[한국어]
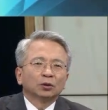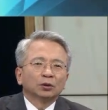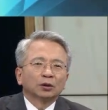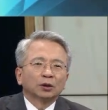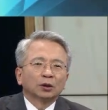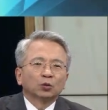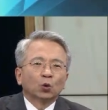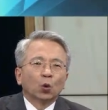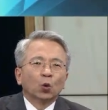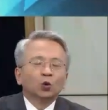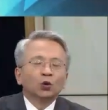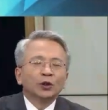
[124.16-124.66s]

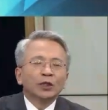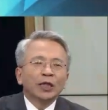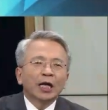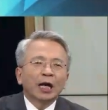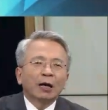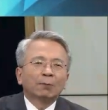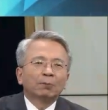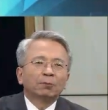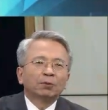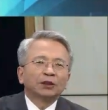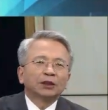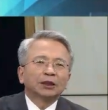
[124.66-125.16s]
5년에 그
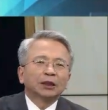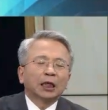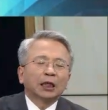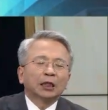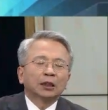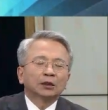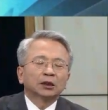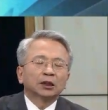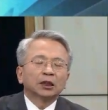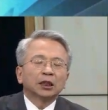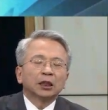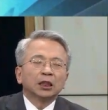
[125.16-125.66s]
한 번씩
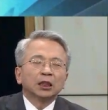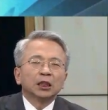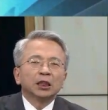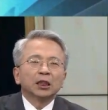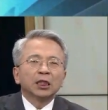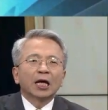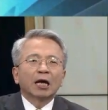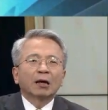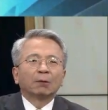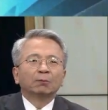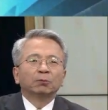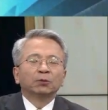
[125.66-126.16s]
하는 것을
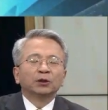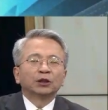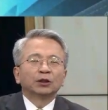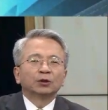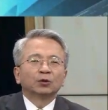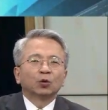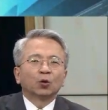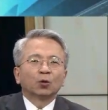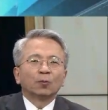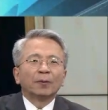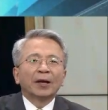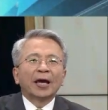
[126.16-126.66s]
1년에 한
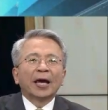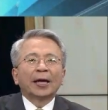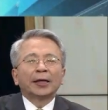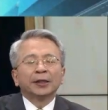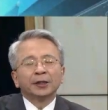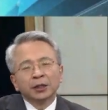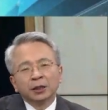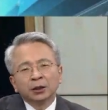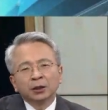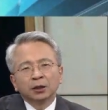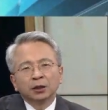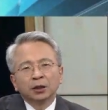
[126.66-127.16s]
번씩으로
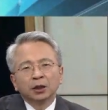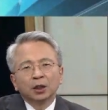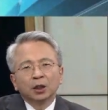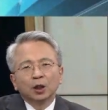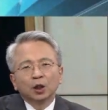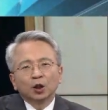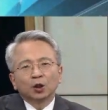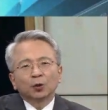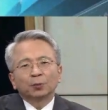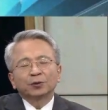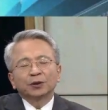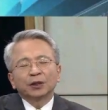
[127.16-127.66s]
매년
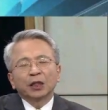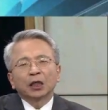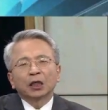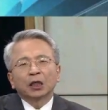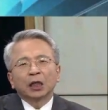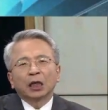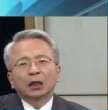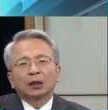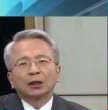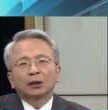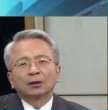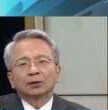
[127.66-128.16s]

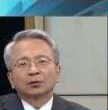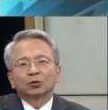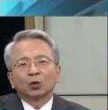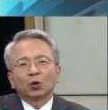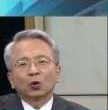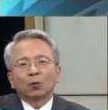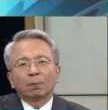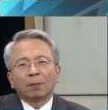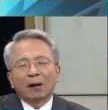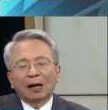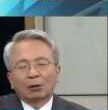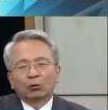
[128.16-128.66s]
협상을 하는
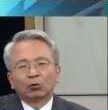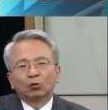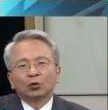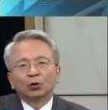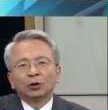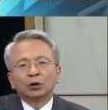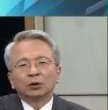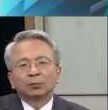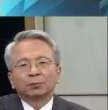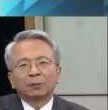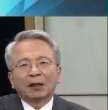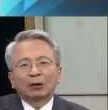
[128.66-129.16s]
것으로
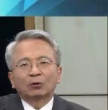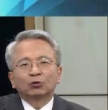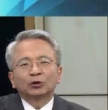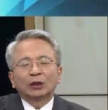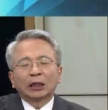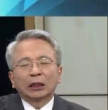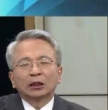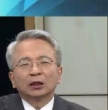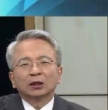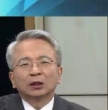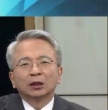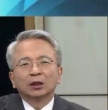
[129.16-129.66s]
바꾸는
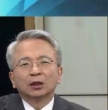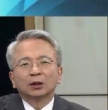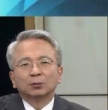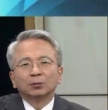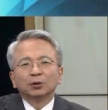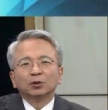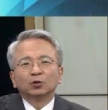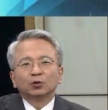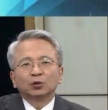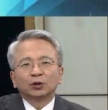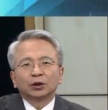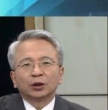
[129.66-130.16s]
바꾸자는
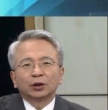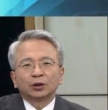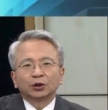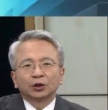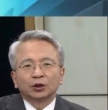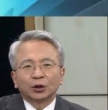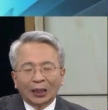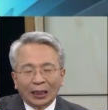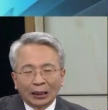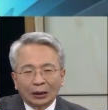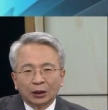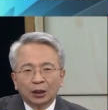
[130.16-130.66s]
미국 측
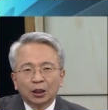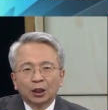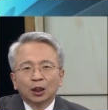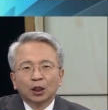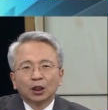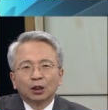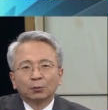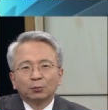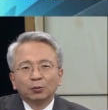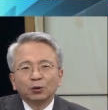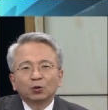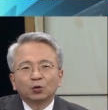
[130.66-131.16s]
제안.
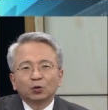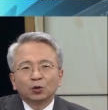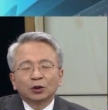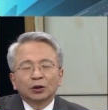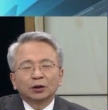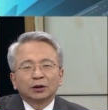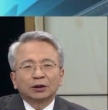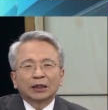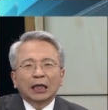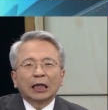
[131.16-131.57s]
미국은